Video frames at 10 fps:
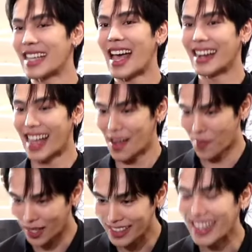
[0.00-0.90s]
จ้างได้
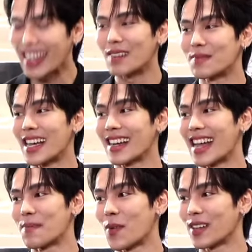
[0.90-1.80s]
ปกติครับจ้าง
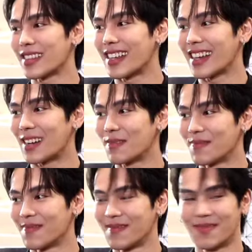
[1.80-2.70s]
ได้ปกติครับ
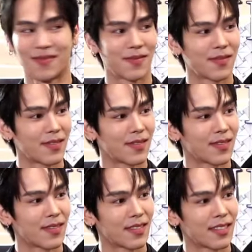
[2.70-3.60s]
อย่างมีมีบท
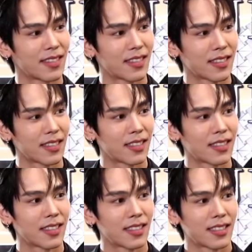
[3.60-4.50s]
ไหนที่อยากเล่นเป็น
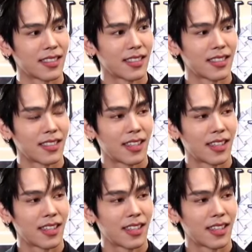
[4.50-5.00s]
พิเศษไหมคะ